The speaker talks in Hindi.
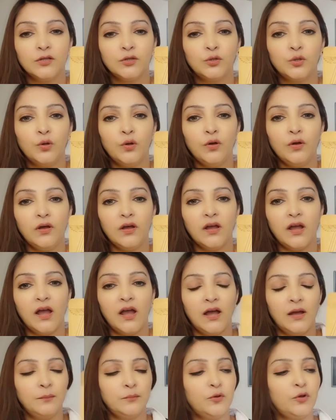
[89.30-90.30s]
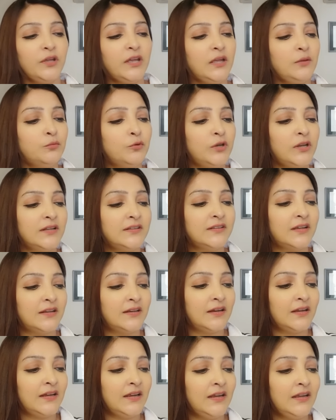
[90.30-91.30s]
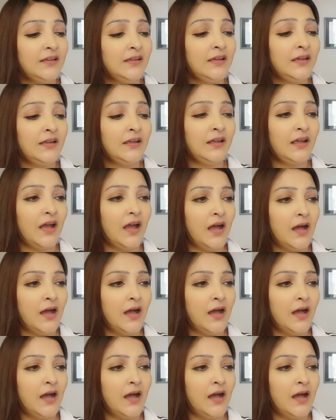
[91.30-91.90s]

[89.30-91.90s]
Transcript: तो आपको यही बोला जा रहा है कि